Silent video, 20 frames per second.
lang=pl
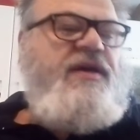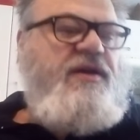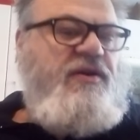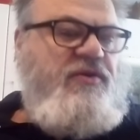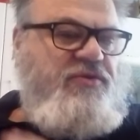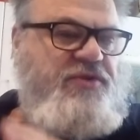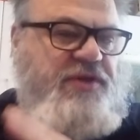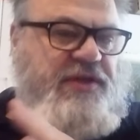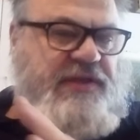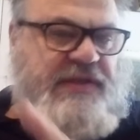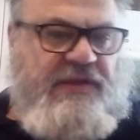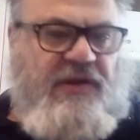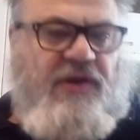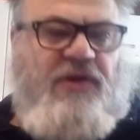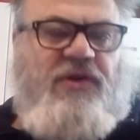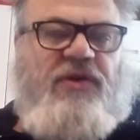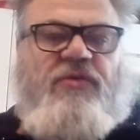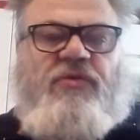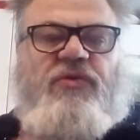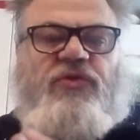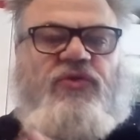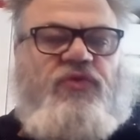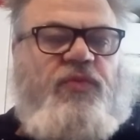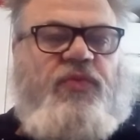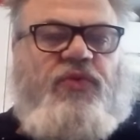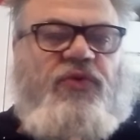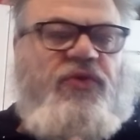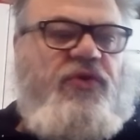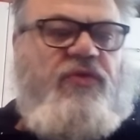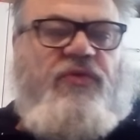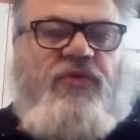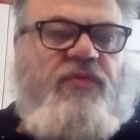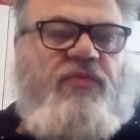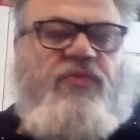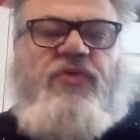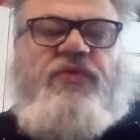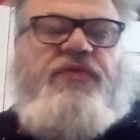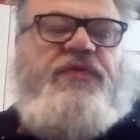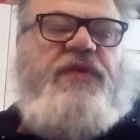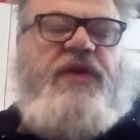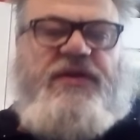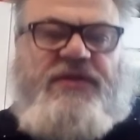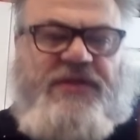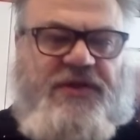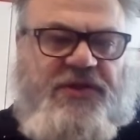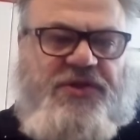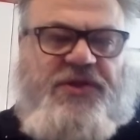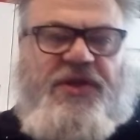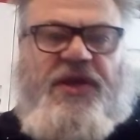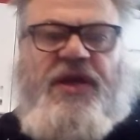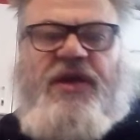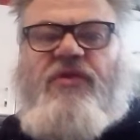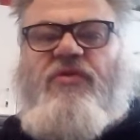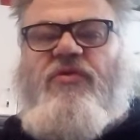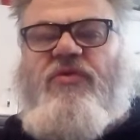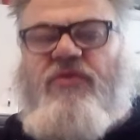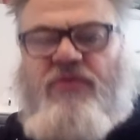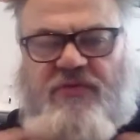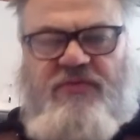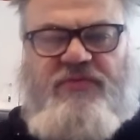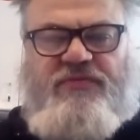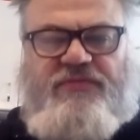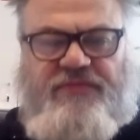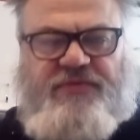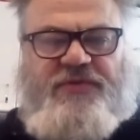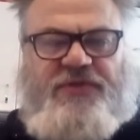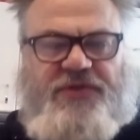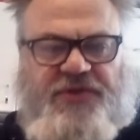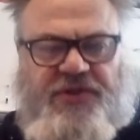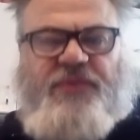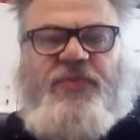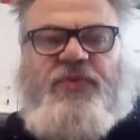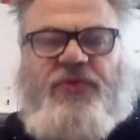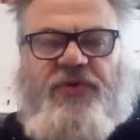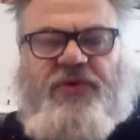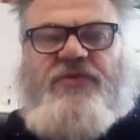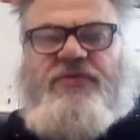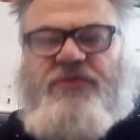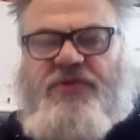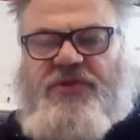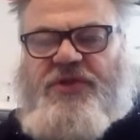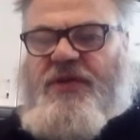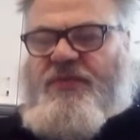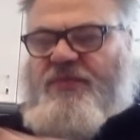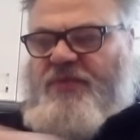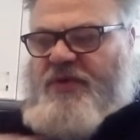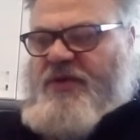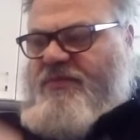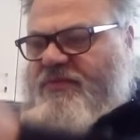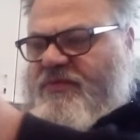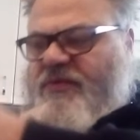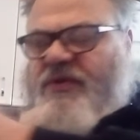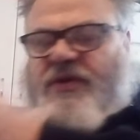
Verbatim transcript: Ludzie stoją, otupują obuwie ze śniegu, strzepują z siebie